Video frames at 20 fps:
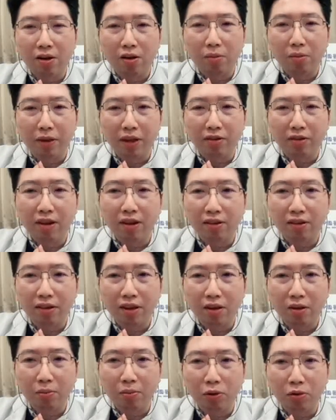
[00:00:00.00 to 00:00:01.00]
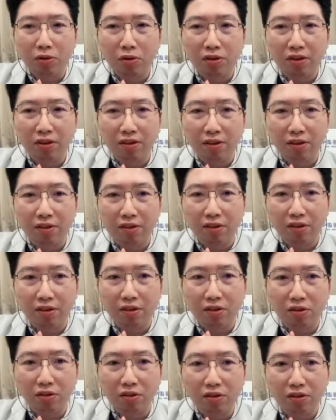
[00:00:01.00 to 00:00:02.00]
哦，比较常掉的，比如说吸尘
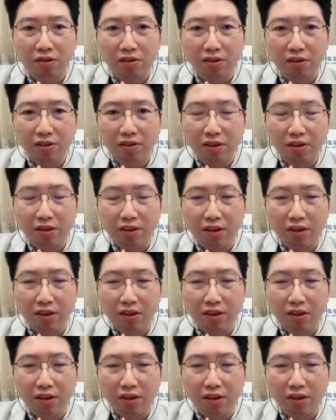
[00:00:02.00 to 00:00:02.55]
器就是吸整